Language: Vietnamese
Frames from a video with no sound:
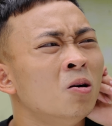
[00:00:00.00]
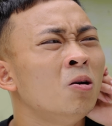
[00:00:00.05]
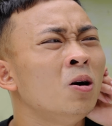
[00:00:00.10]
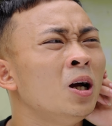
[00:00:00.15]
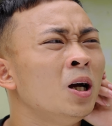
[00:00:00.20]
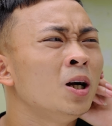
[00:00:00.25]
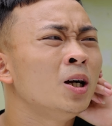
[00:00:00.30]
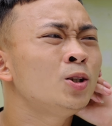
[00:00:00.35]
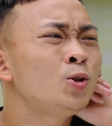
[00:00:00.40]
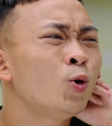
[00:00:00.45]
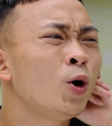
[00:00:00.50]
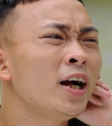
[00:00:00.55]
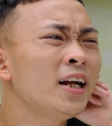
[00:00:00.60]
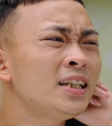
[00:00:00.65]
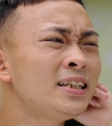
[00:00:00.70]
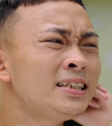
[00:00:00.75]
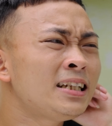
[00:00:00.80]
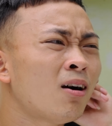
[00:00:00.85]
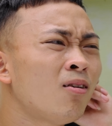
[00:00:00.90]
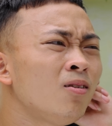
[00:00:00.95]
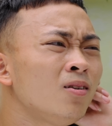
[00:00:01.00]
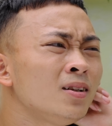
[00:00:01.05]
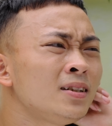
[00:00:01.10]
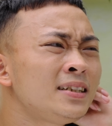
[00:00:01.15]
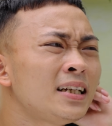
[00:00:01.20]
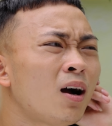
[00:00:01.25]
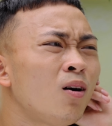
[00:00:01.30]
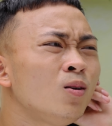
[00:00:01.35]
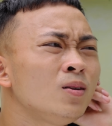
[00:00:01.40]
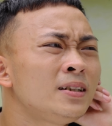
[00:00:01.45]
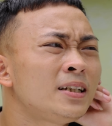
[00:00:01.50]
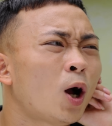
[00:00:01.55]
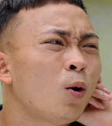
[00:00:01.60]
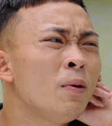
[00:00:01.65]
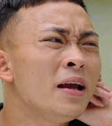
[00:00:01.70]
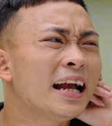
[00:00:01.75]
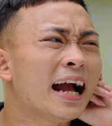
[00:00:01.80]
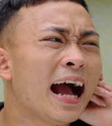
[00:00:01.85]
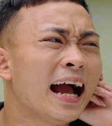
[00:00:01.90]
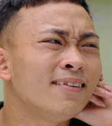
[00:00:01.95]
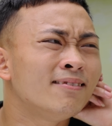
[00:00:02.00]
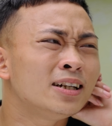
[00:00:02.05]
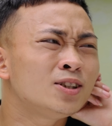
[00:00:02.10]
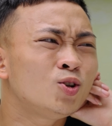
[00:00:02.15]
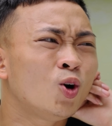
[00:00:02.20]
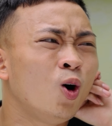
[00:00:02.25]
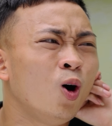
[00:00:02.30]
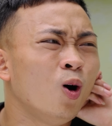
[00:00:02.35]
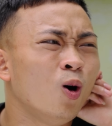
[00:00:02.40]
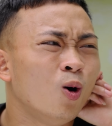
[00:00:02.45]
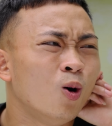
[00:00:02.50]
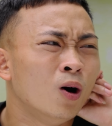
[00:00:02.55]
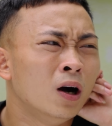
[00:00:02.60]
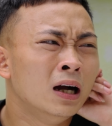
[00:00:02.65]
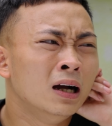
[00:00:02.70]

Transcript: ôi ơi, chú ơi cháu cháu cháu bị gài mà chú